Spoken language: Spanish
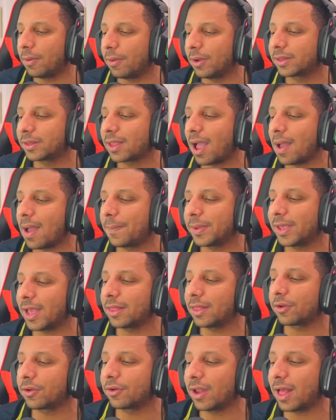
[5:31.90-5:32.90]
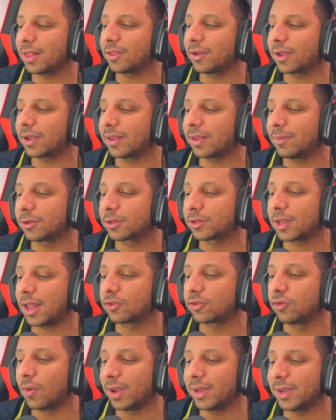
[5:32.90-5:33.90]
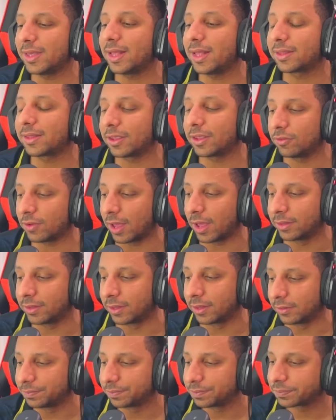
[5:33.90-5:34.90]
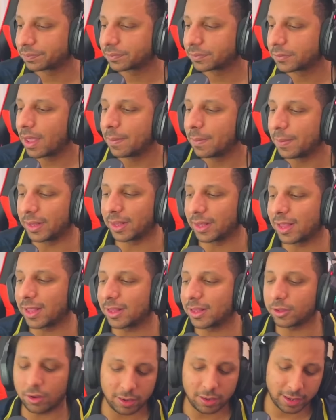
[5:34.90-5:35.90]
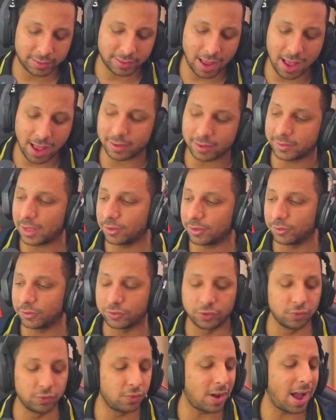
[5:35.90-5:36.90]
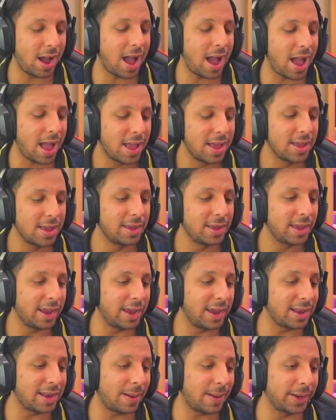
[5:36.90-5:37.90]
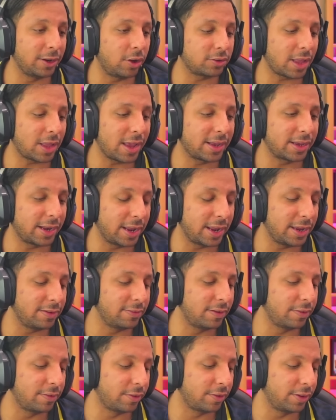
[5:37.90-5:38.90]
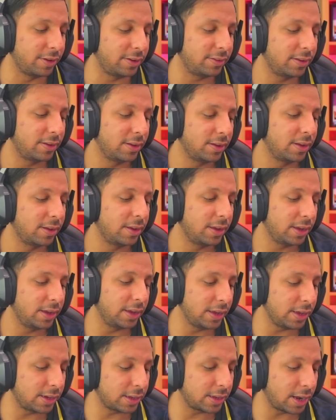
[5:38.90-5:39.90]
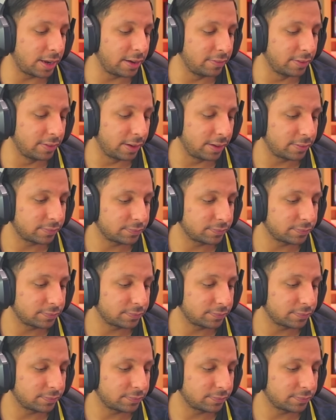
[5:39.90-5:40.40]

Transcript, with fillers: le estaba pidiendo a Ronaldo que demostrara su valía ante el United. Mientras tanto, le estaban haciendo el Sioux a en la pelota. Increíble, brother. Increíble.